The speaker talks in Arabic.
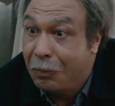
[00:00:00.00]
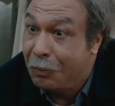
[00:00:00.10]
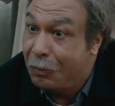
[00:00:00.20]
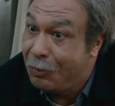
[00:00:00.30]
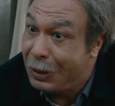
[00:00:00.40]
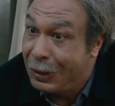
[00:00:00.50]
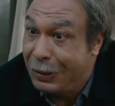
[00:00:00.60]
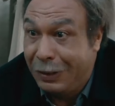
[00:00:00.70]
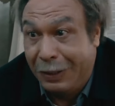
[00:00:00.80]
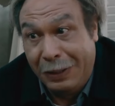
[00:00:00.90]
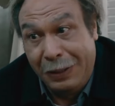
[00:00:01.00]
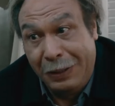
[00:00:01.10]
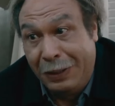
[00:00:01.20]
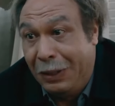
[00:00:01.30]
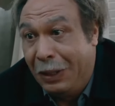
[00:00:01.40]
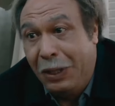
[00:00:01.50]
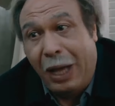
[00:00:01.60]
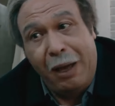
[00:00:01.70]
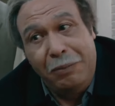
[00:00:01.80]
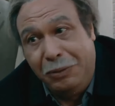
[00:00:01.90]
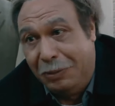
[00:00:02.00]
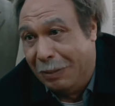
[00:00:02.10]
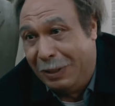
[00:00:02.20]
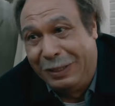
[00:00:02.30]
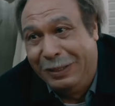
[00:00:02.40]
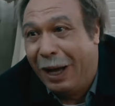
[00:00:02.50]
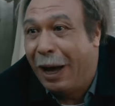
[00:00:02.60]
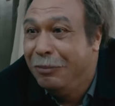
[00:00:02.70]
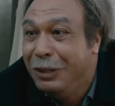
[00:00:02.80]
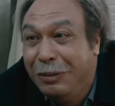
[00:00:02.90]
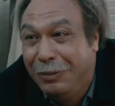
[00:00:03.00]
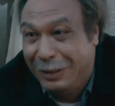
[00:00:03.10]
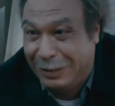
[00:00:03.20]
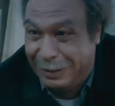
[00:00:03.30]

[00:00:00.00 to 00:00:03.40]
ممكن يا حبيبي يا مجدي يا حبيبي